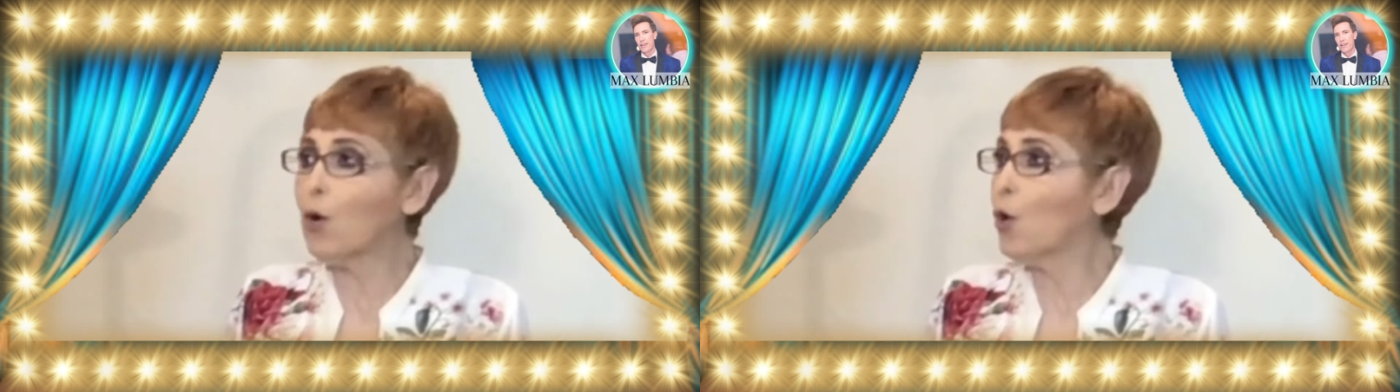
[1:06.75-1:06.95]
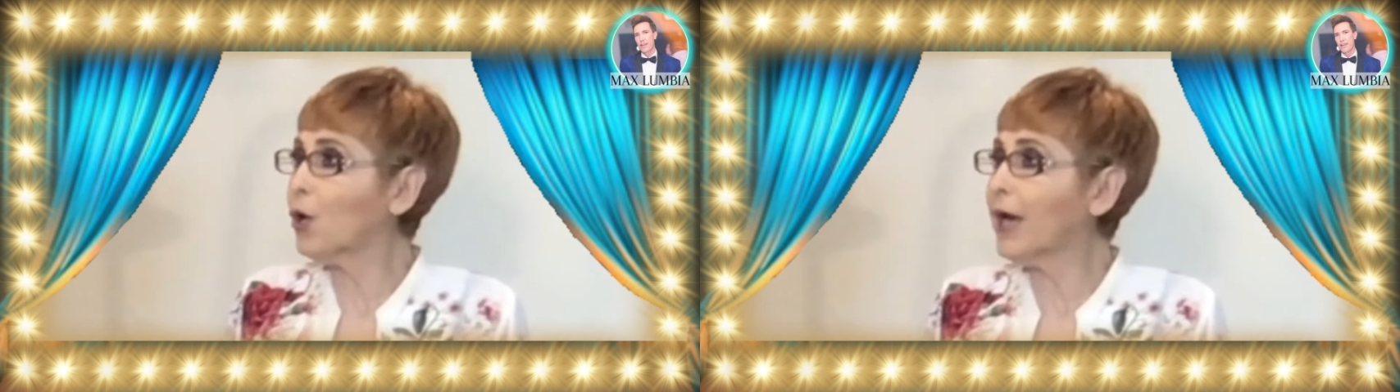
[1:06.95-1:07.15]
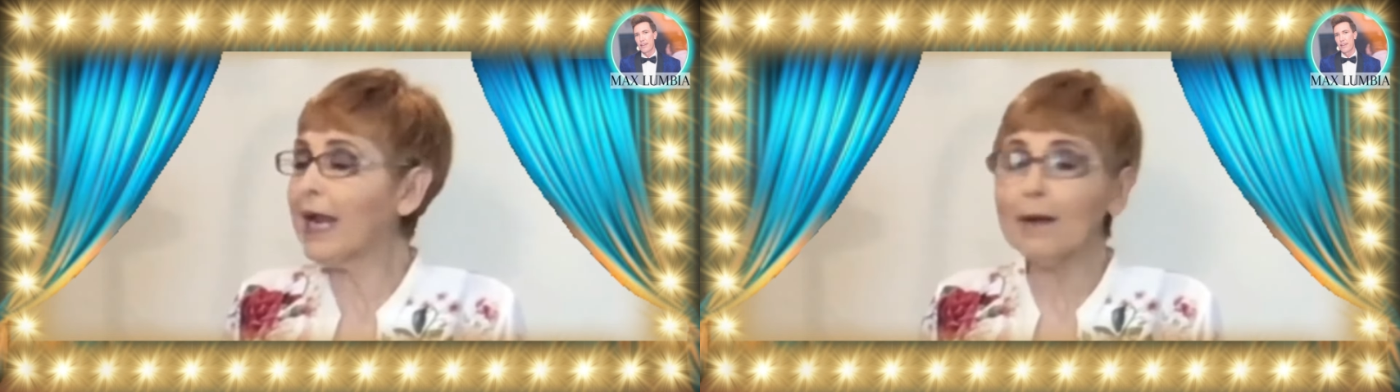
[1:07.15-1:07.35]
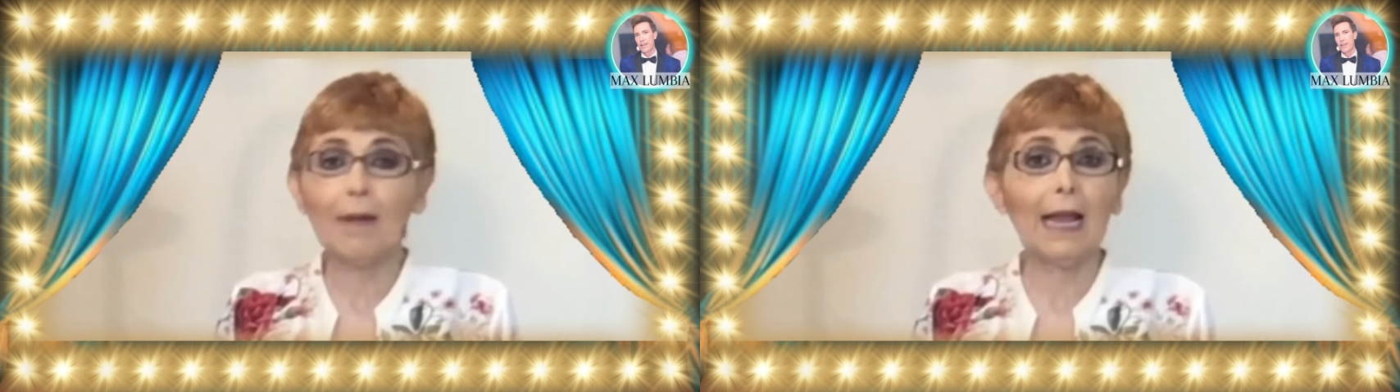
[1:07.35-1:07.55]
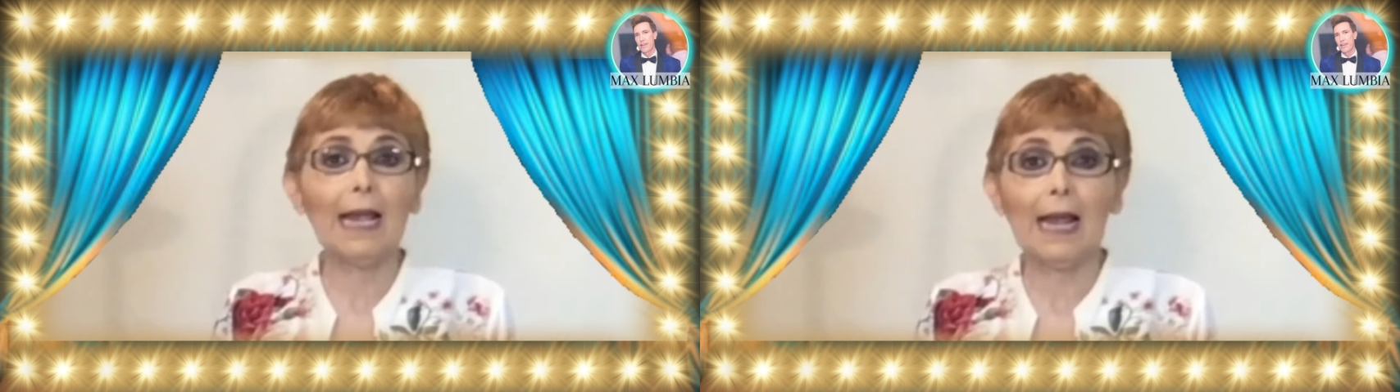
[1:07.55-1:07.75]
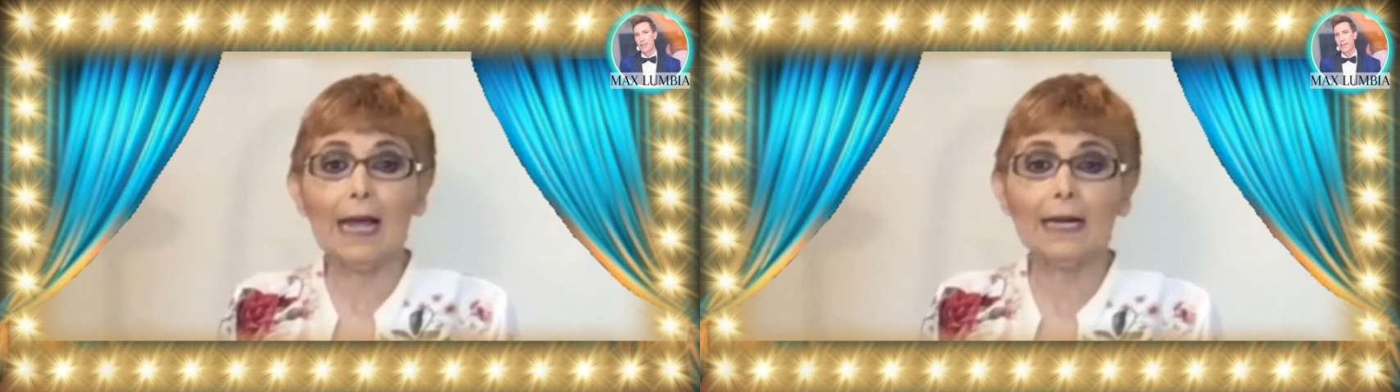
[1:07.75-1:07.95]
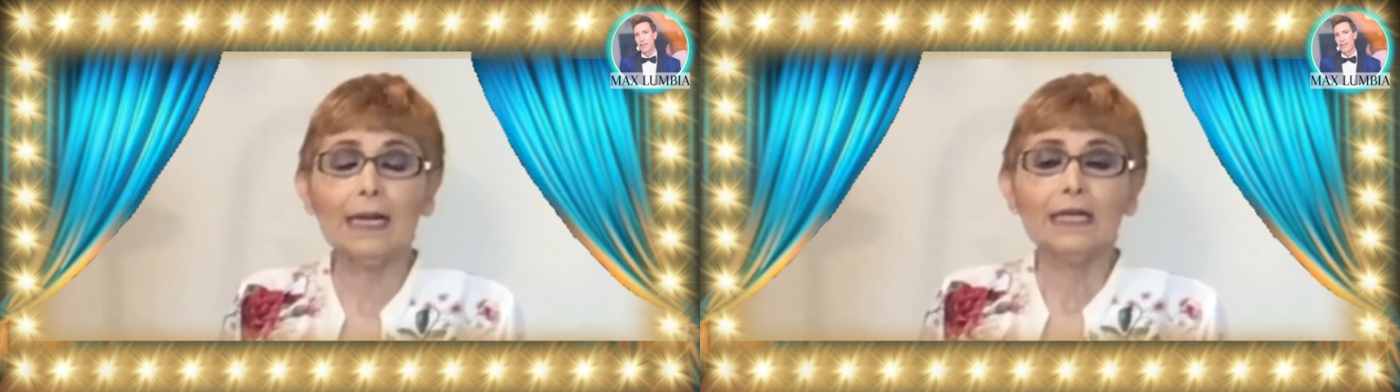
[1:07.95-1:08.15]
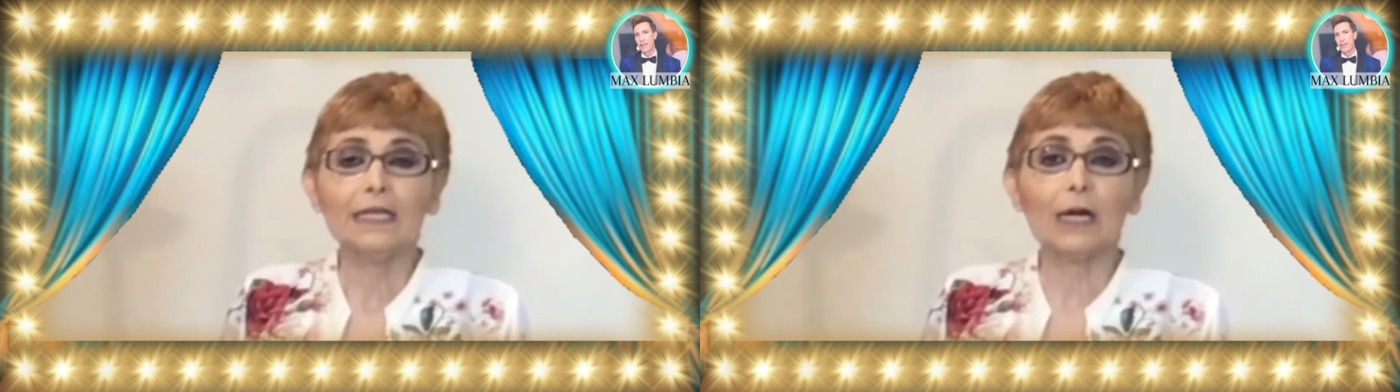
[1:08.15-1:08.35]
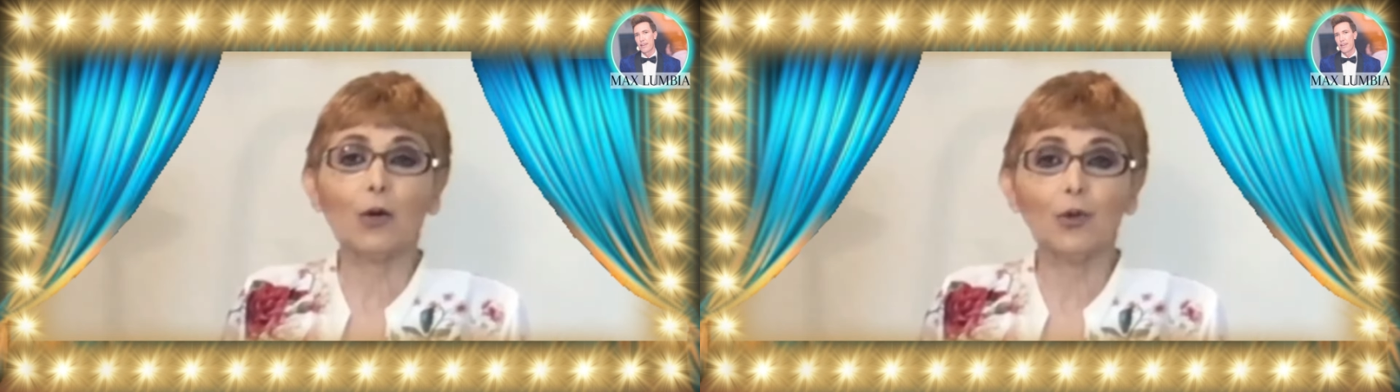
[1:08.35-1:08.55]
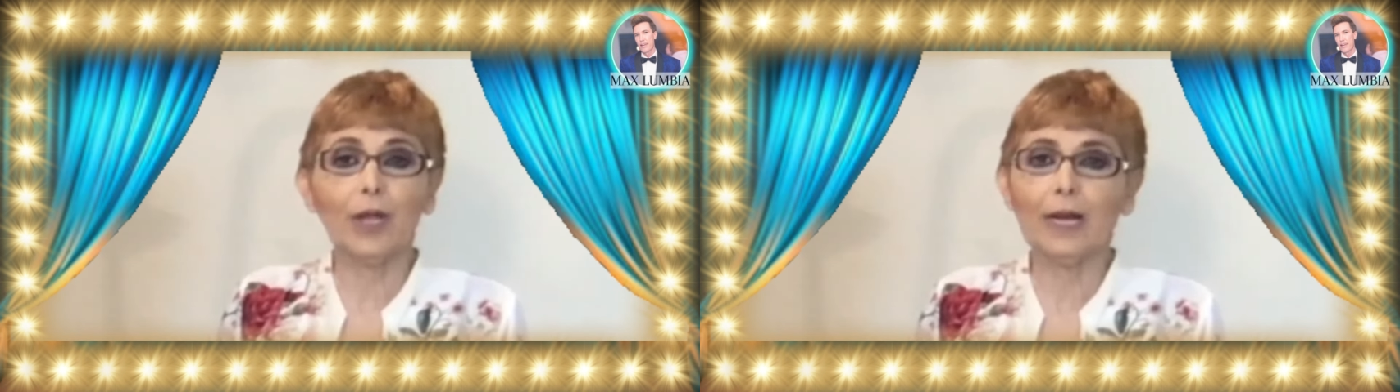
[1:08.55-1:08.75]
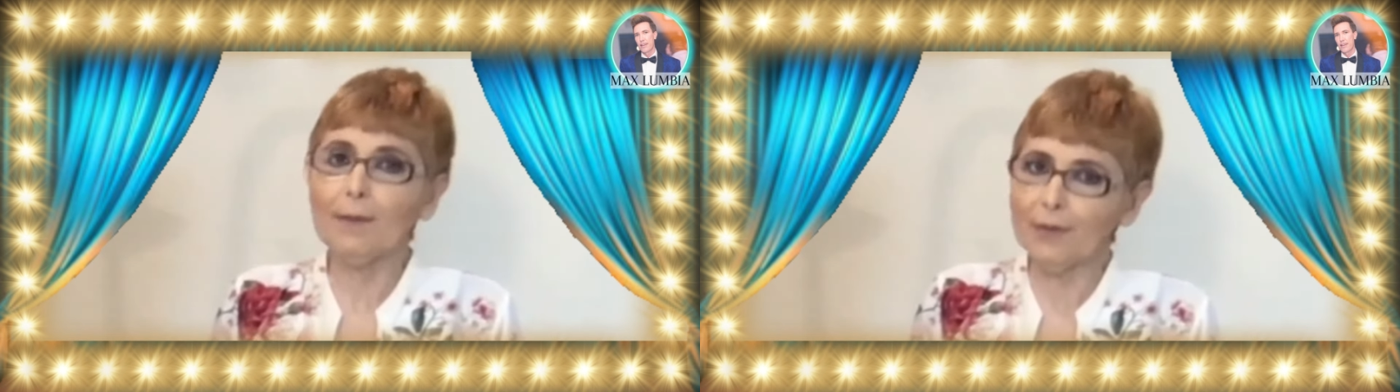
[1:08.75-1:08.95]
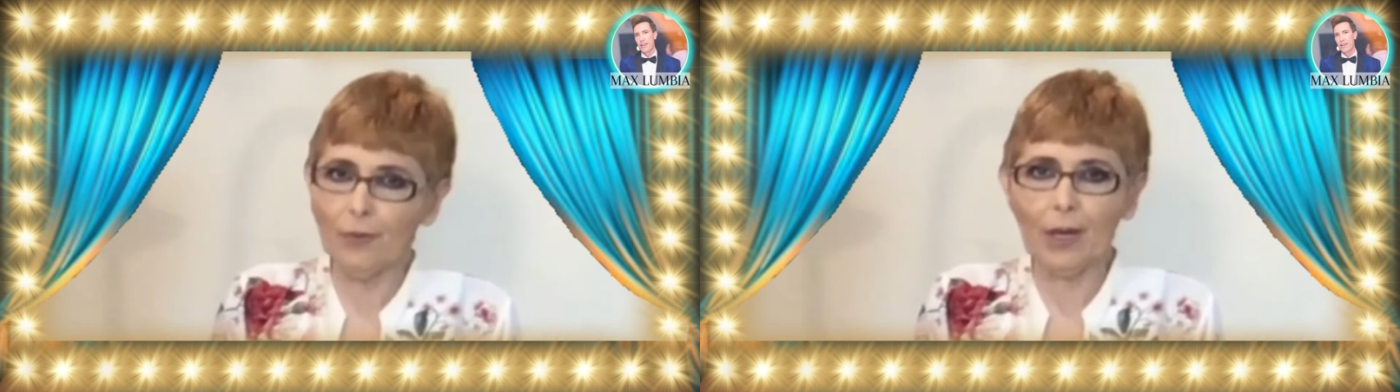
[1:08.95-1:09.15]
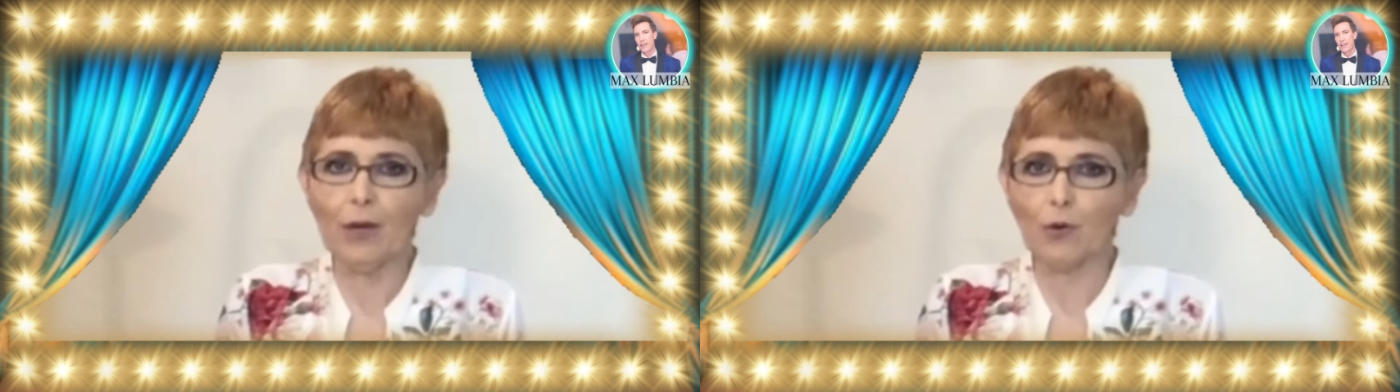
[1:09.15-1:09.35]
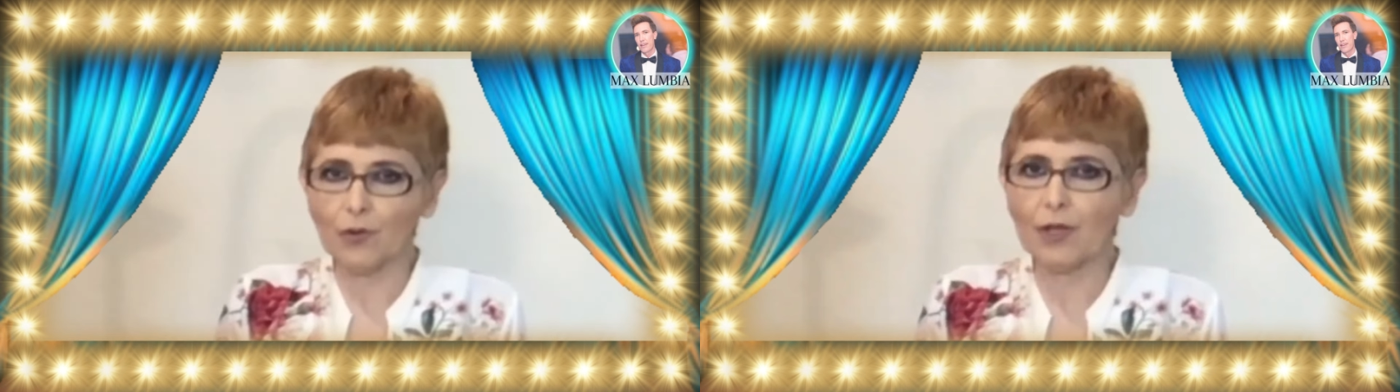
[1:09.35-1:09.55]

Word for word: correr, bailar, chacotear, nada más no hagan cosas